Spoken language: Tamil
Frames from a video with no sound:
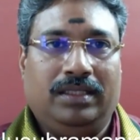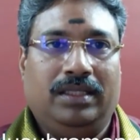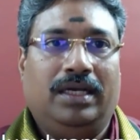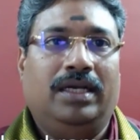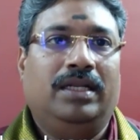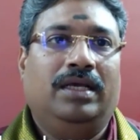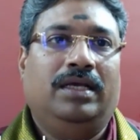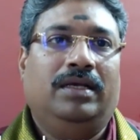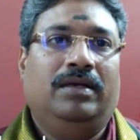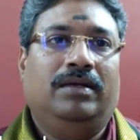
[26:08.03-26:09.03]
இந்த ரெண்டு
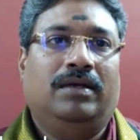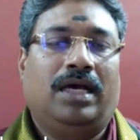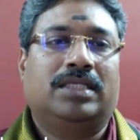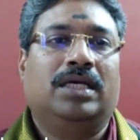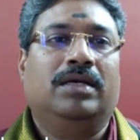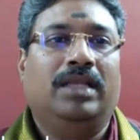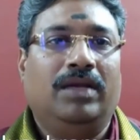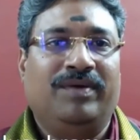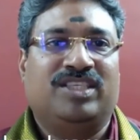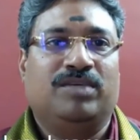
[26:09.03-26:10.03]
அரசாங்கம்
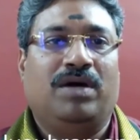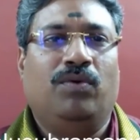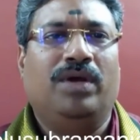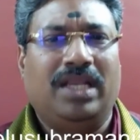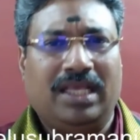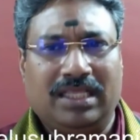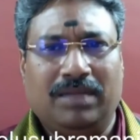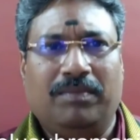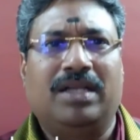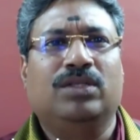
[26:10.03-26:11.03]
இலவசமாகவோ இல்லை
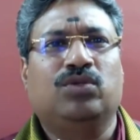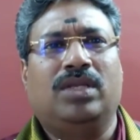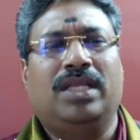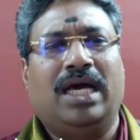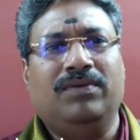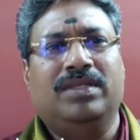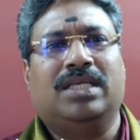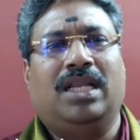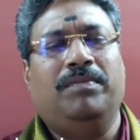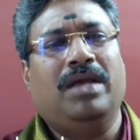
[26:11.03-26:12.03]
இந்த மருந்துன்னு சொல்லி
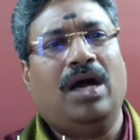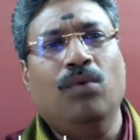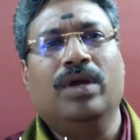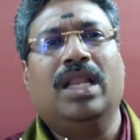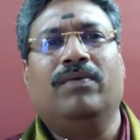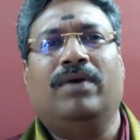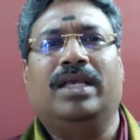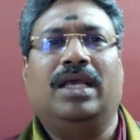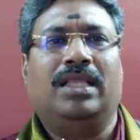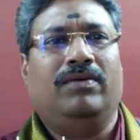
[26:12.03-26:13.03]
அறிவித்தாலுமே அவங்களே
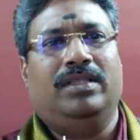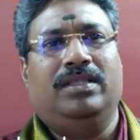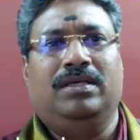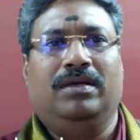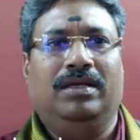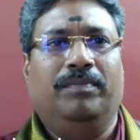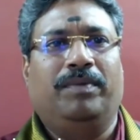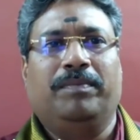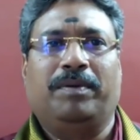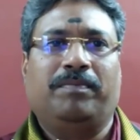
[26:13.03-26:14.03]
வாங்கி அதை வந்து
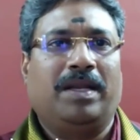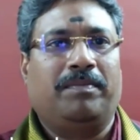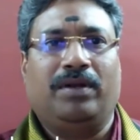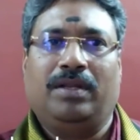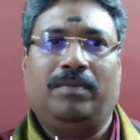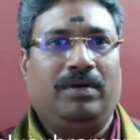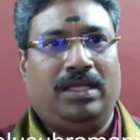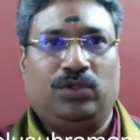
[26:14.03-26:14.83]
எப்படி ப்ரிப்பேர் பண்ண நம்ம